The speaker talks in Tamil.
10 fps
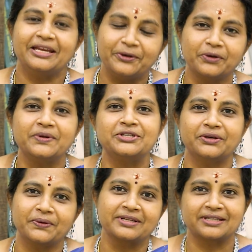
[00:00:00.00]
இன்னொரு
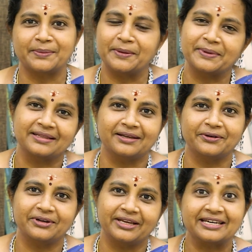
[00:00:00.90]
விஷயம் கூட சமீபத்தில்
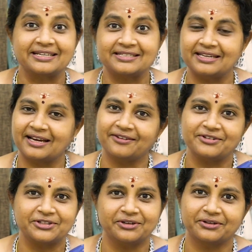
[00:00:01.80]
ஒரு இன்ட்ரெஸ்டிங்கான
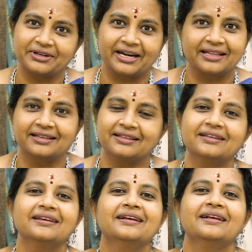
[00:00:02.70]
விஷயம் நடந்தது
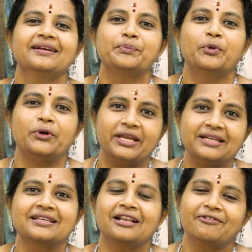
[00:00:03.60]

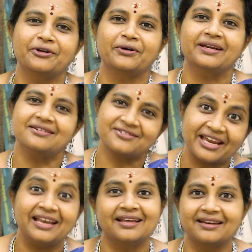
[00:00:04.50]
பொன்னியின் செல்வனோட
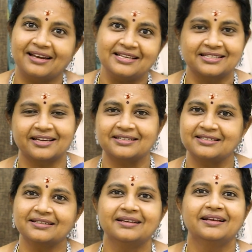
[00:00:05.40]
ட்ரெய்லர் ரிலீஸ்
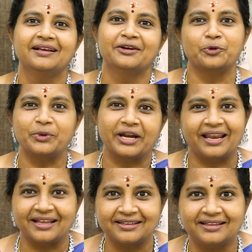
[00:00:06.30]
ஆச்சு ரொம்ப
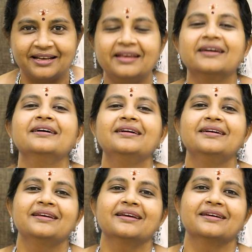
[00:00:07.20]
நல்லா இருந்தது இல்லையா
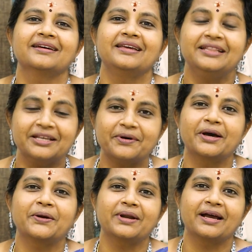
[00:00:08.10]
இந்த
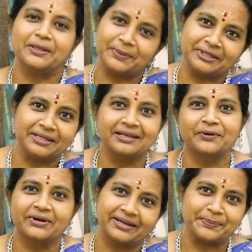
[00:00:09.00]
வாரம் நான் அதை பற்றி தான்
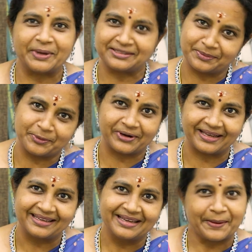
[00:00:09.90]
உங்ககிட்ட பேச
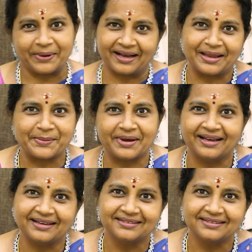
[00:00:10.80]
போகிறேன் பார்க்கலாமா